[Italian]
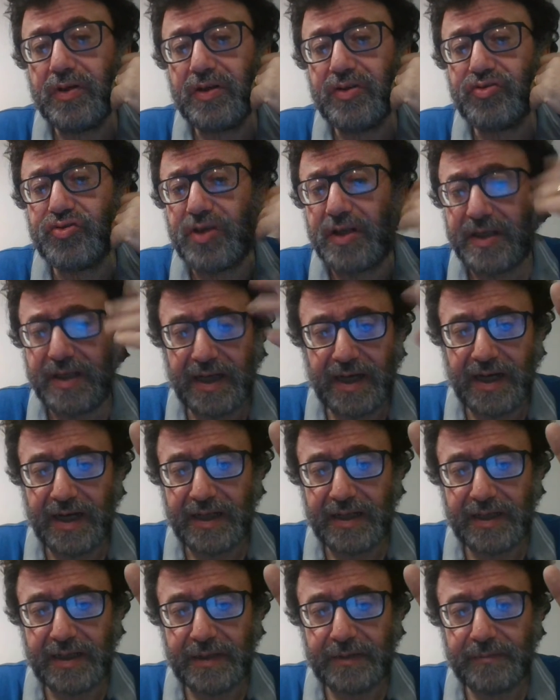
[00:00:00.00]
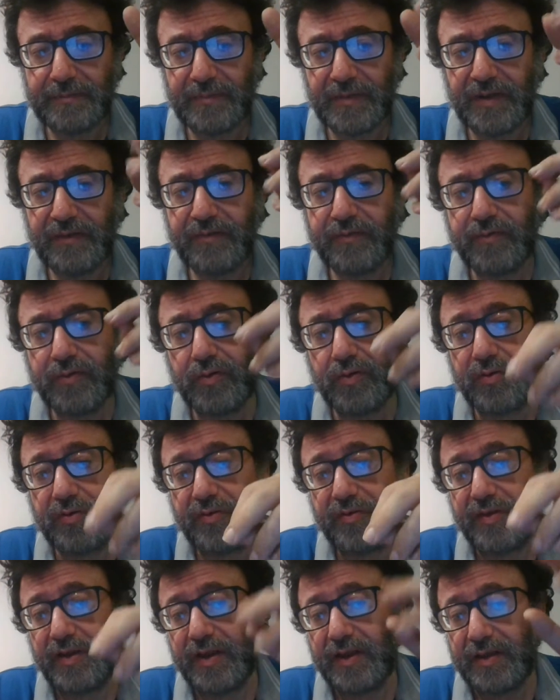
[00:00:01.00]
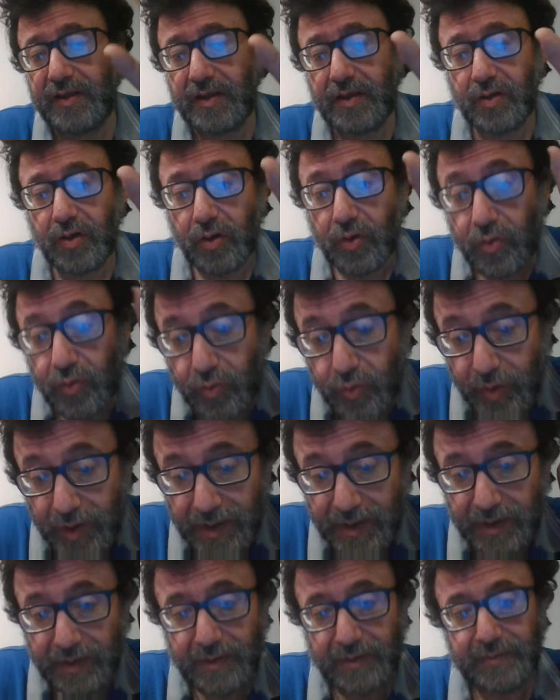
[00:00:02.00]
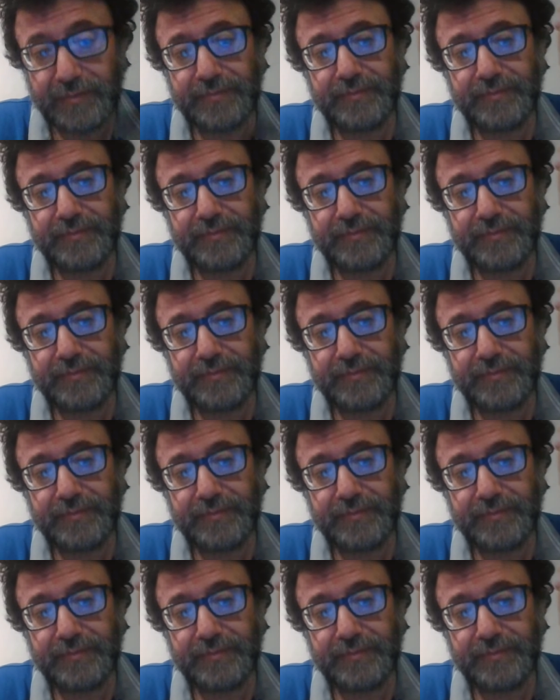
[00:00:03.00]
geniali, forse dirò qui,